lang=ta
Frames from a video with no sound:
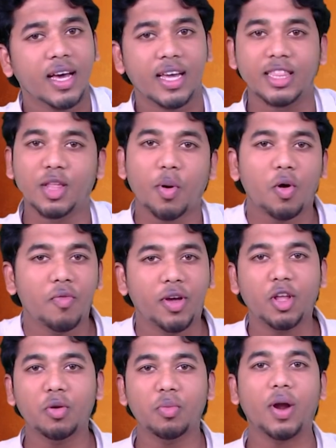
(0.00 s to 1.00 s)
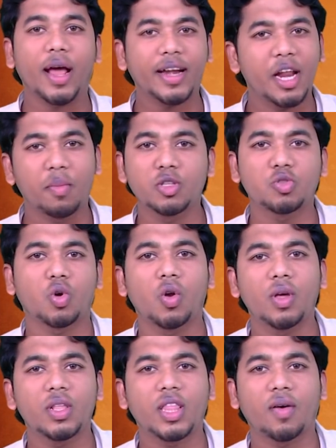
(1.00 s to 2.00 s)
இந்த பக்கம் விக்ரமோட ஆக்டிங்கை பற்றி
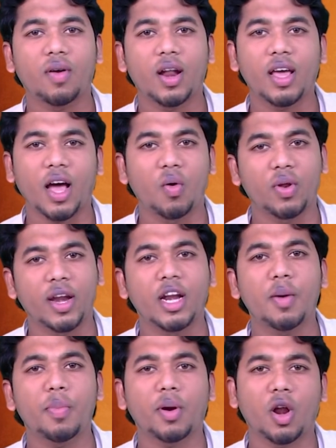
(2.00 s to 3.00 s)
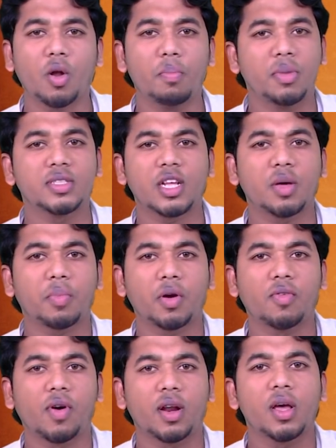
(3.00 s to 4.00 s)
சொல்லவே தேவையில்ல அவர் என்ன பண்ணாலும் பெஸ்ட்டாக தான்
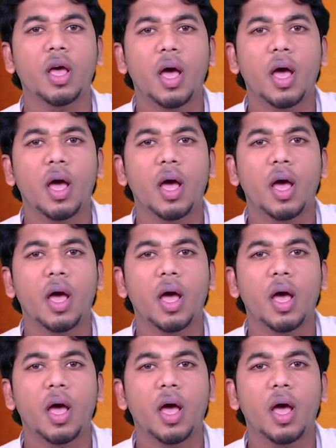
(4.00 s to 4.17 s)
பண்ணுவார்